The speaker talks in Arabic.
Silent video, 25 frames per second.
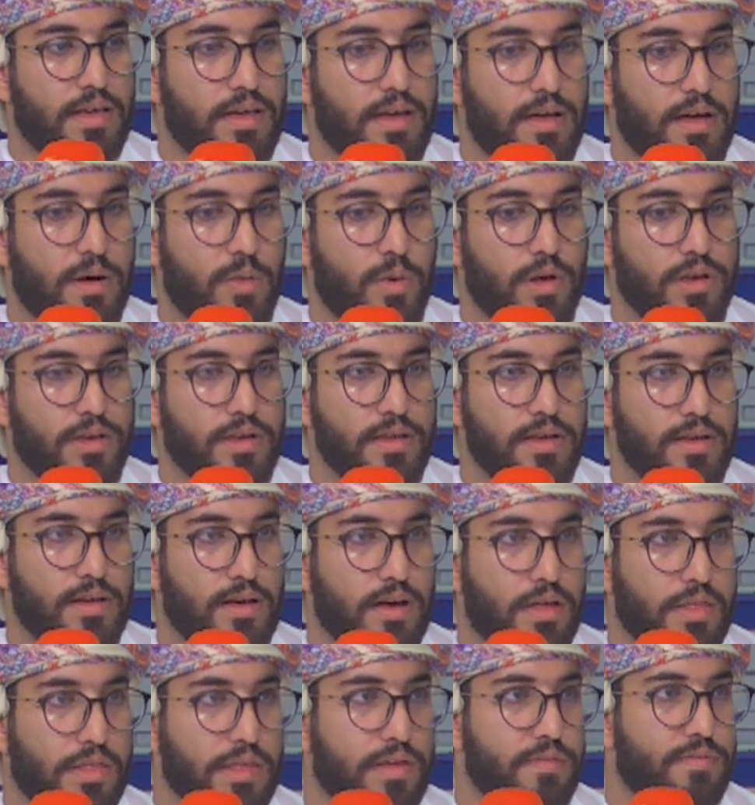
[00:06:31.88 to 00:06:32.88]
اود
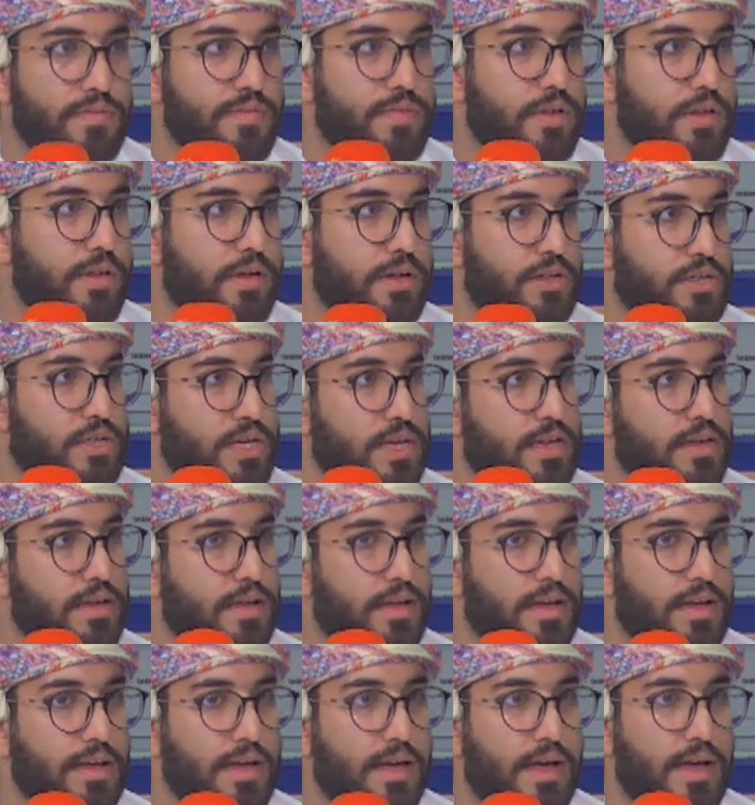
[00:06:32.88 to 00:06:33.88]
اضيف آه،
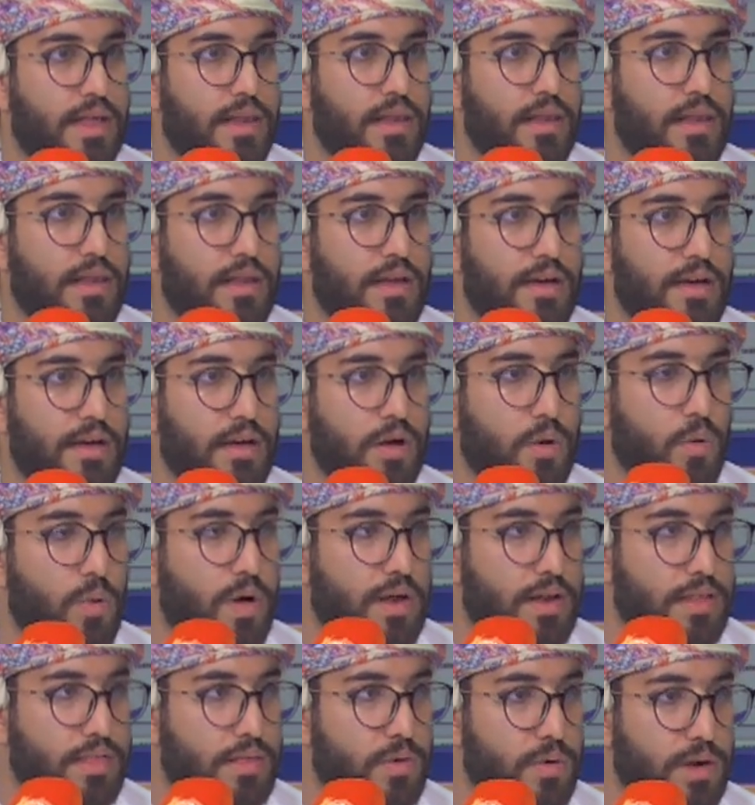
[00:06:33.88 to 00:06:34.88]
شيء حال آه،
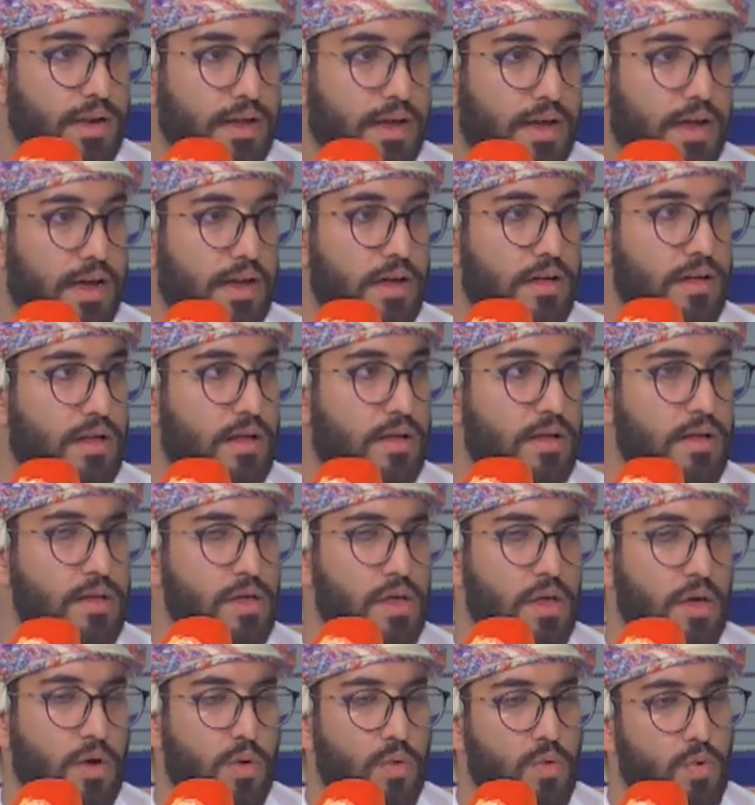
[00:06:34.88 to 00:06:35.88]
اخواني ذوي الاعاقه
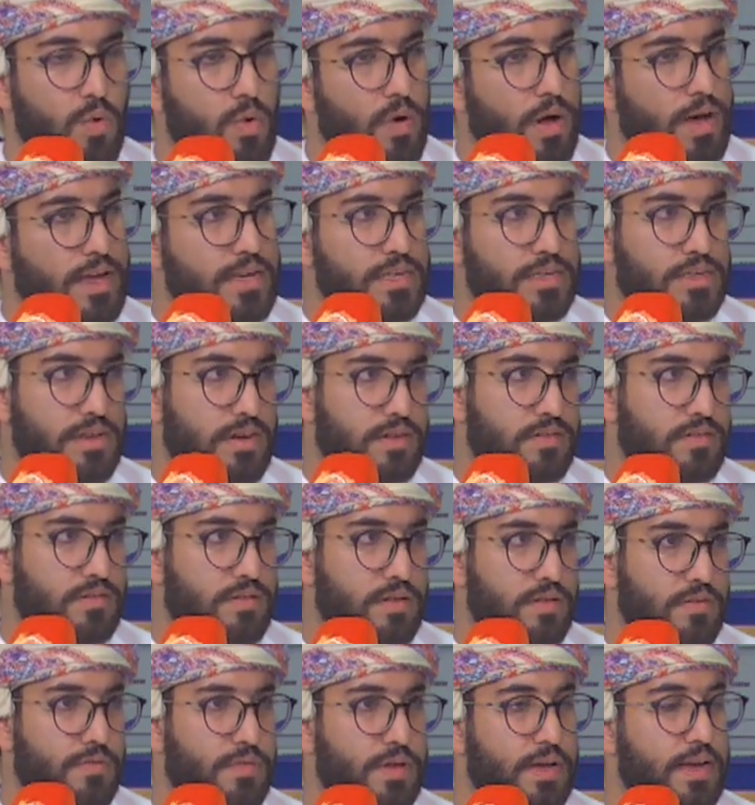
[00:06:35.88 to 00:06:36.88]
واي شخص
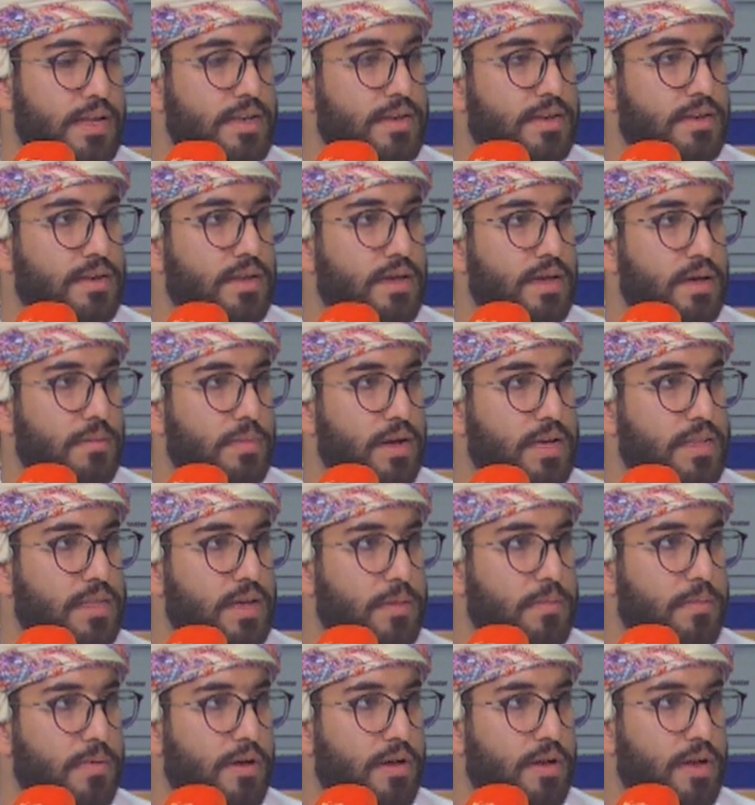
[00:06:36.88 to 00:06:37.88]
في عندنا
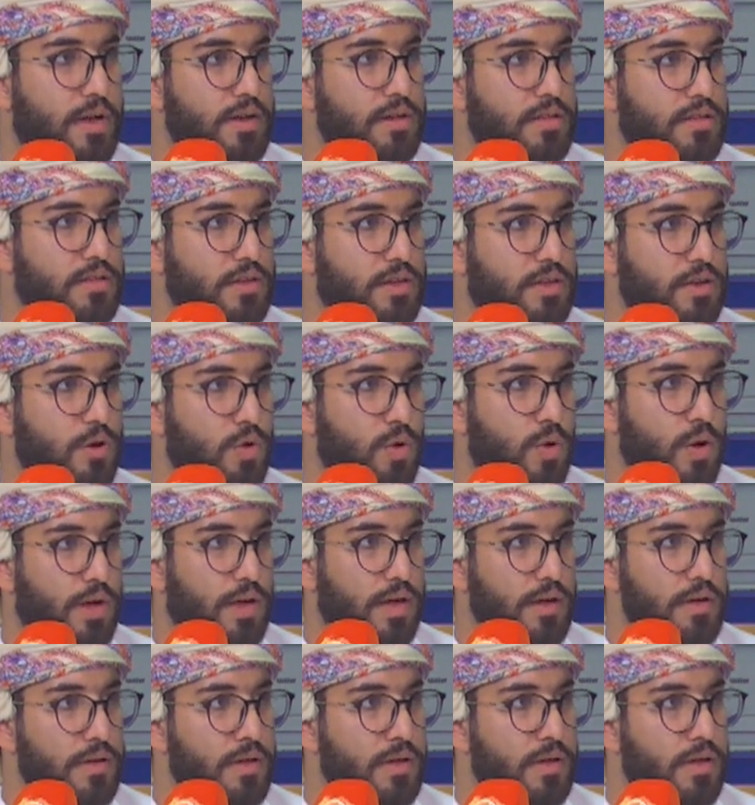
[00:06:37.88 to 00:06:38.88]
مكتب نقد
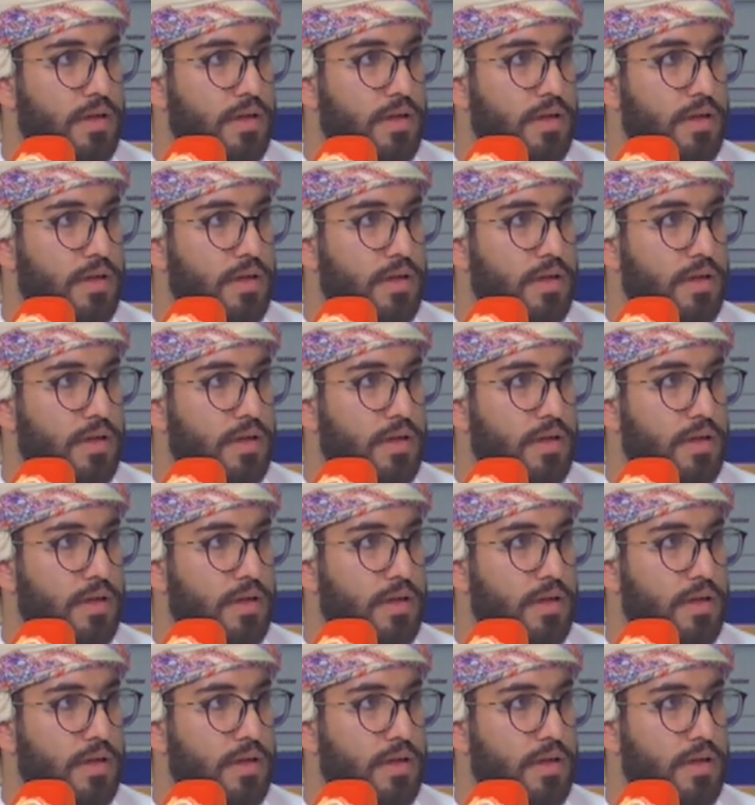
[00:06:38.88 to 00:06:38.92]
تكنولوجيا